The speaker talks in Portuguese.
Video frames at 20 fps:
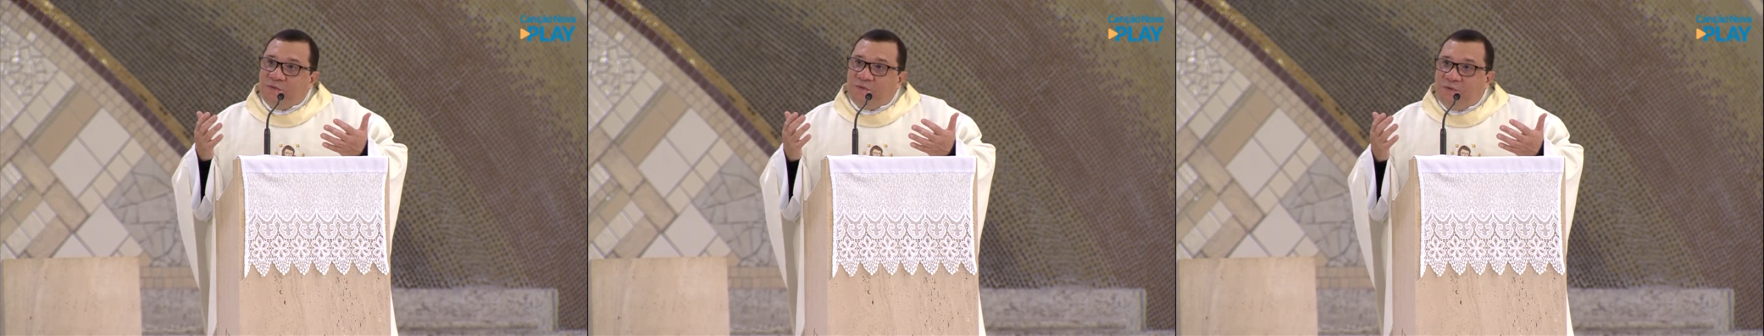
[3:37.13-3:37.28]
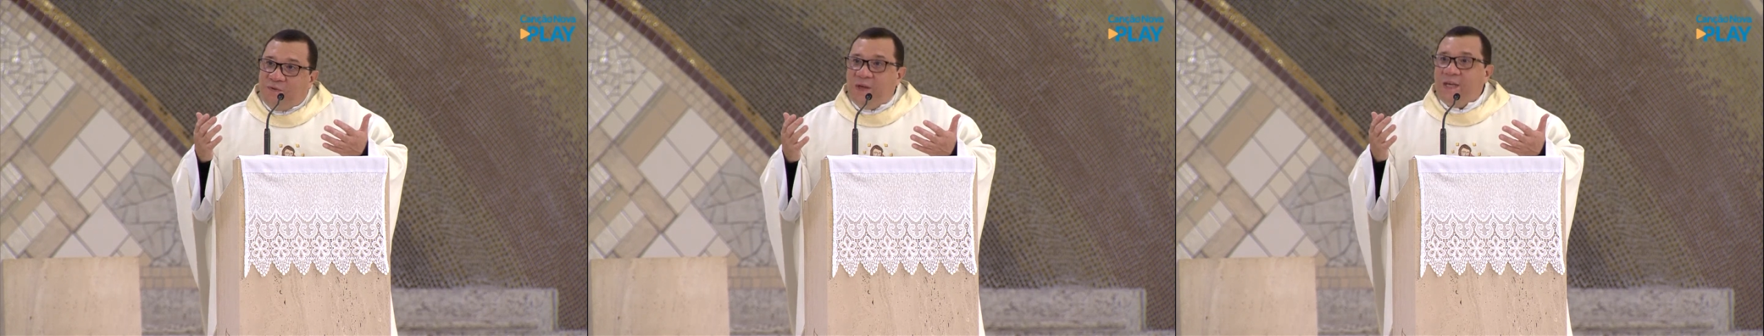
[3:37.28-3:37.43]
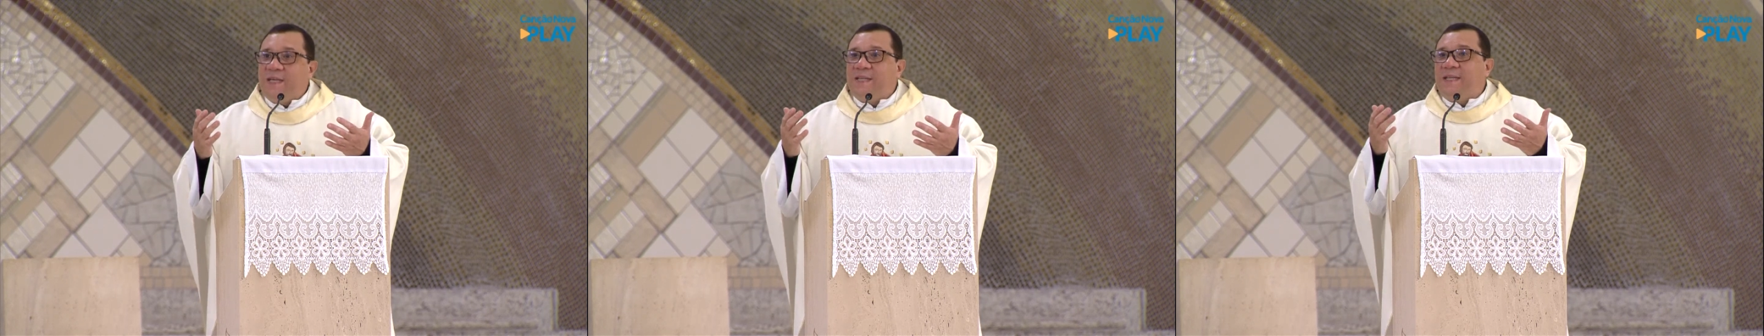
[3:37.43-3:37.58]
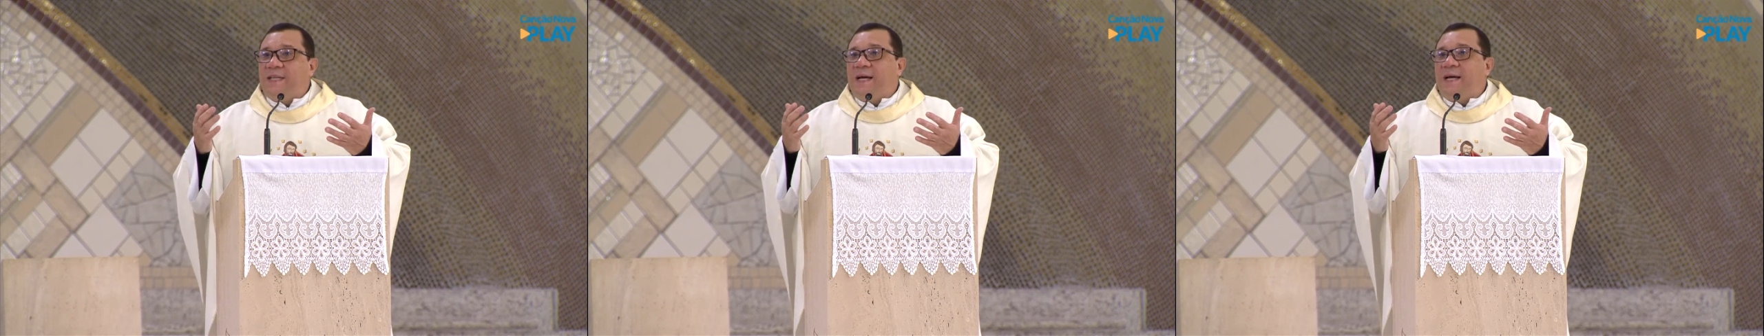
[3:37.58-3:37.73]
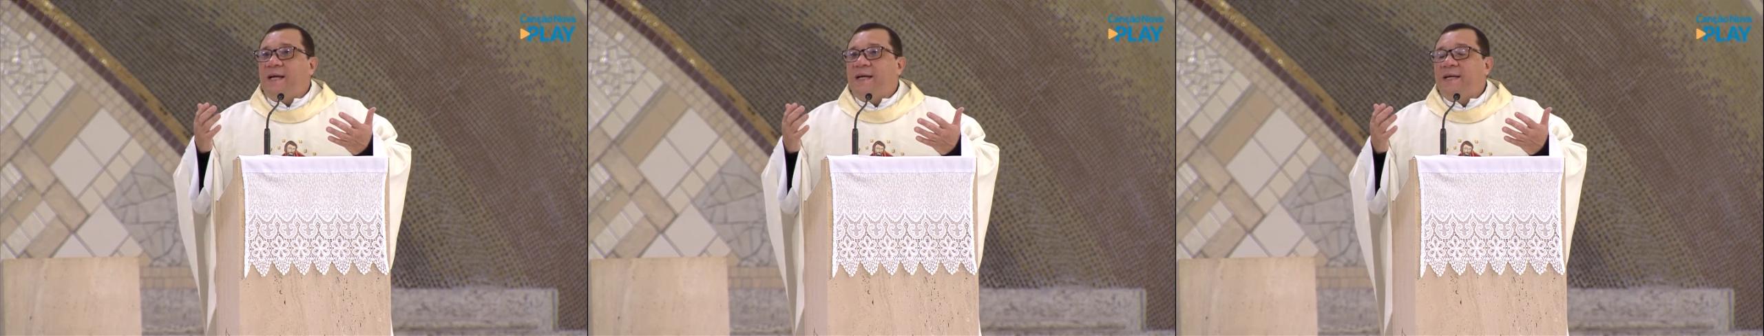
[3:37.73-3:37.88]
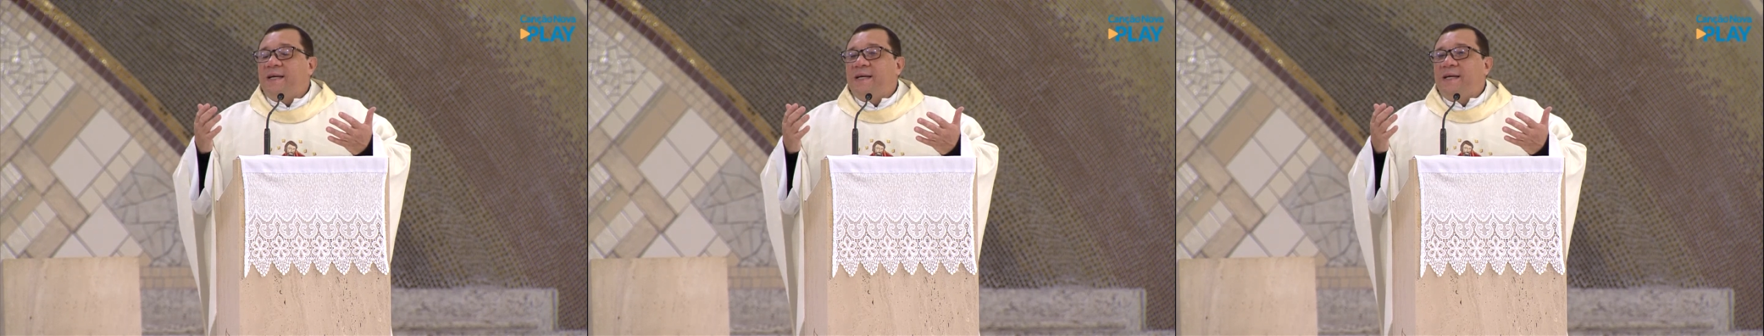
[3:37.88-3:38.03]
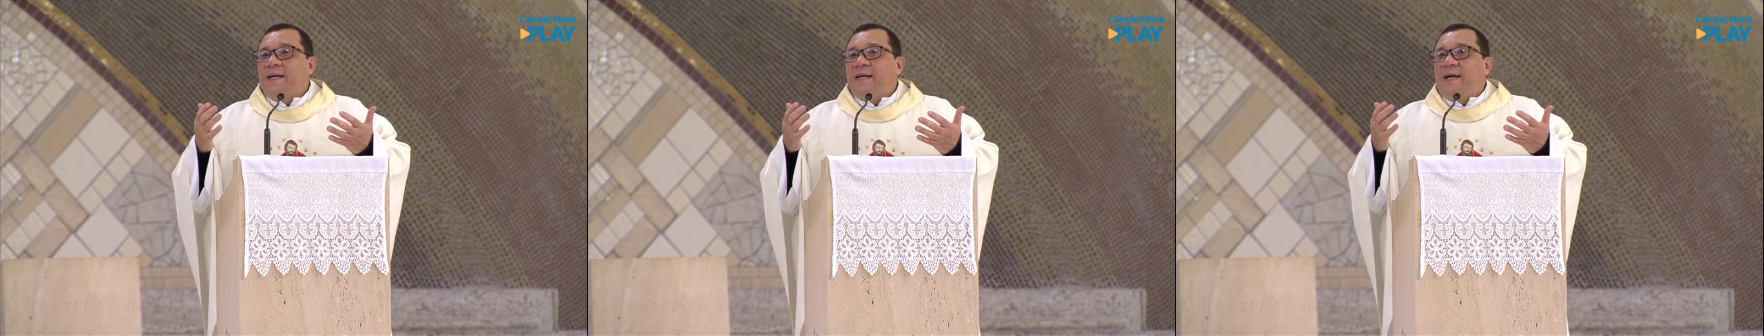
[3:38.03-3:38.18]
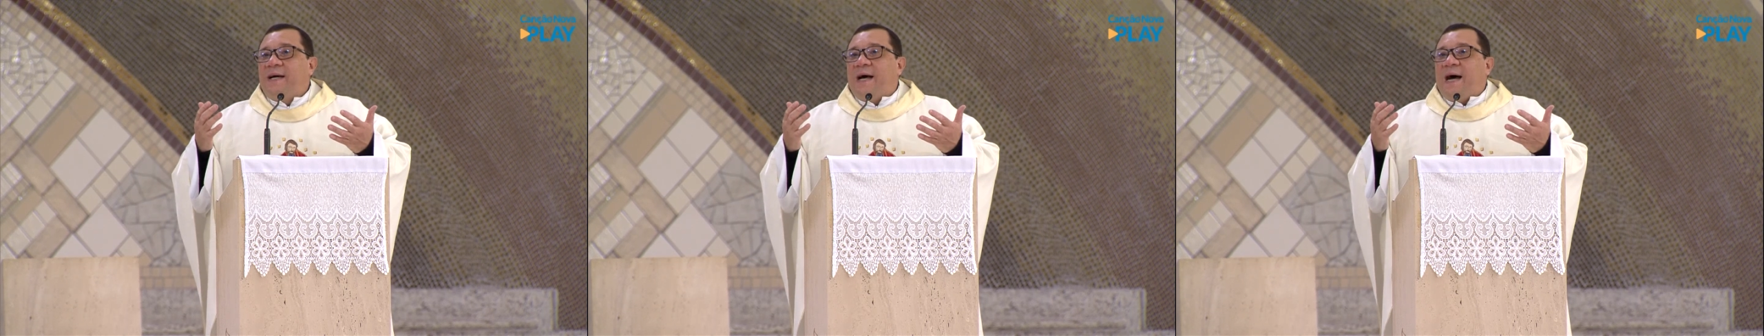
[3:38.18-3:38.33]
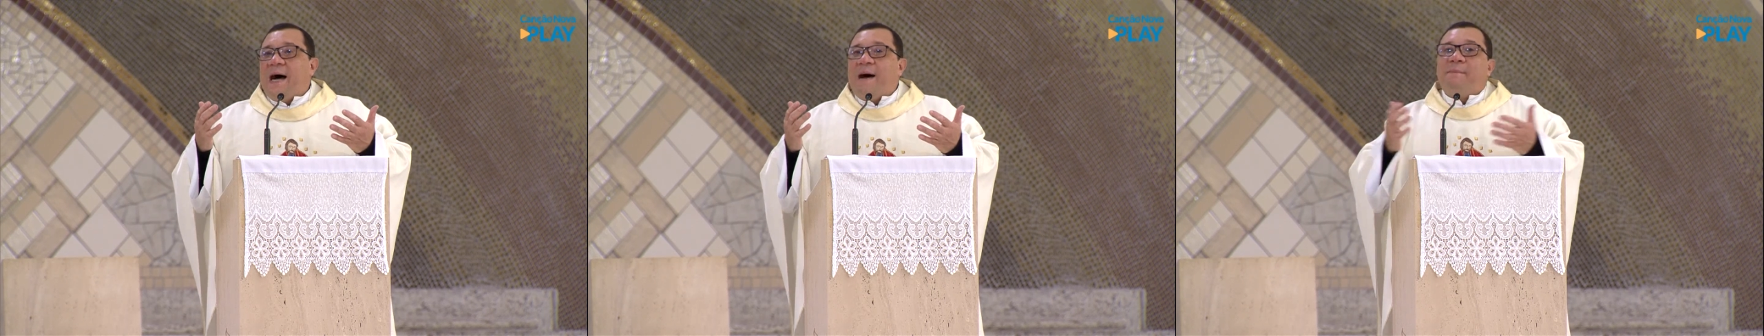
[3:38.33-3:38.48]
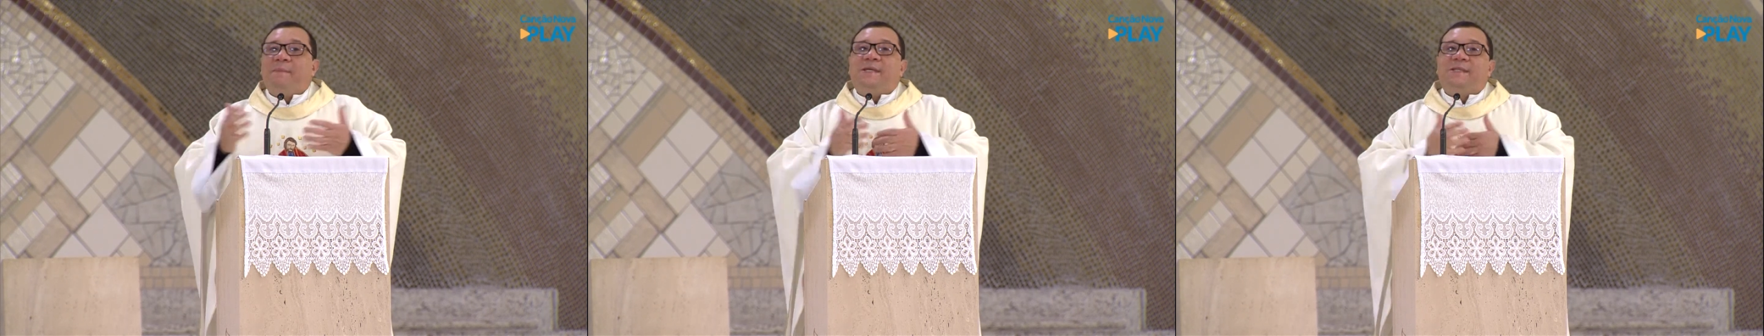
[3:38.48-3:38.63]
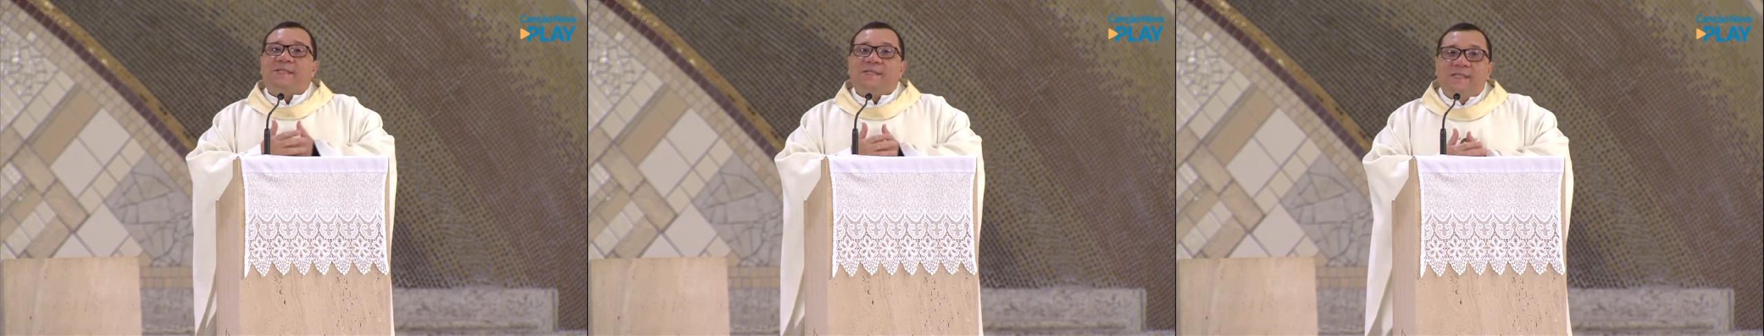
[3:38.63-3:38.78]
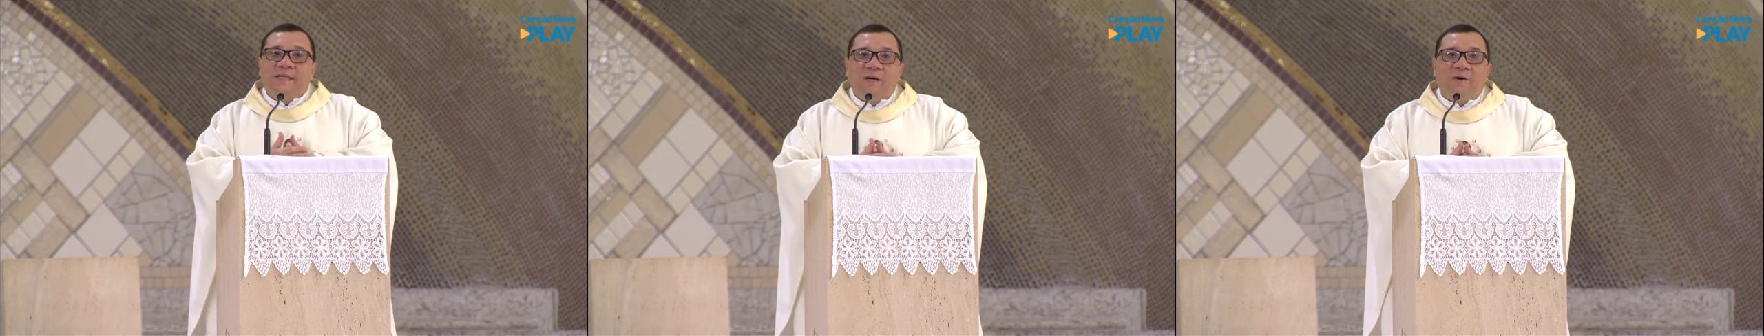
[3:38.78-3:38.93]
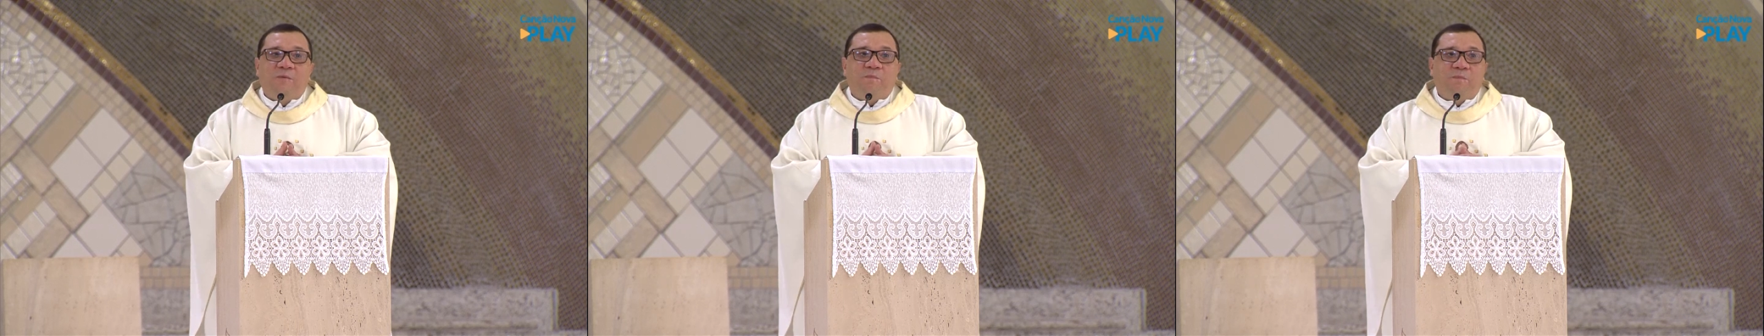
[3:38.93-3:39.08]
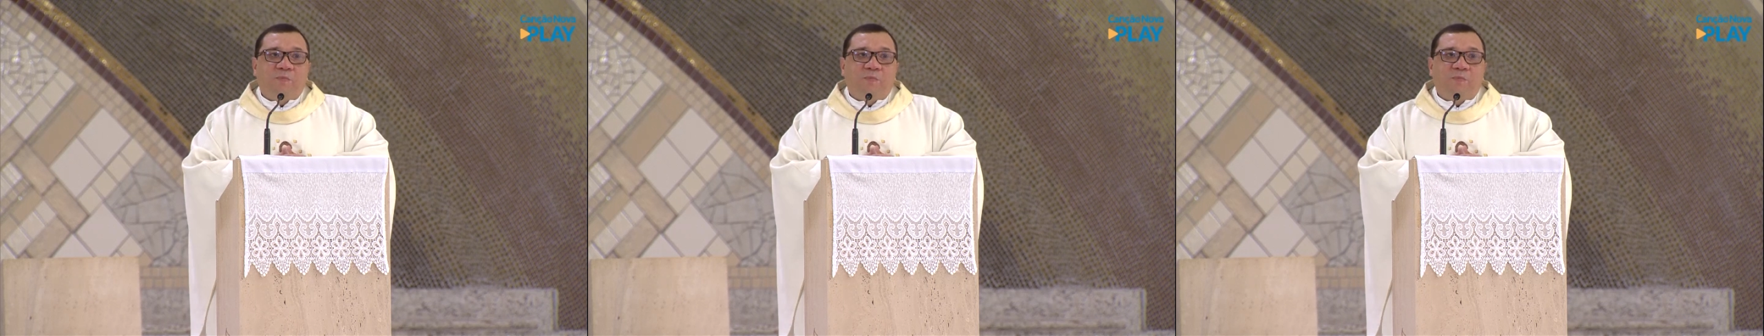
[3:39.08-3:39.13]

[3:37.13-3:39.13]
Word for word: vida, a missão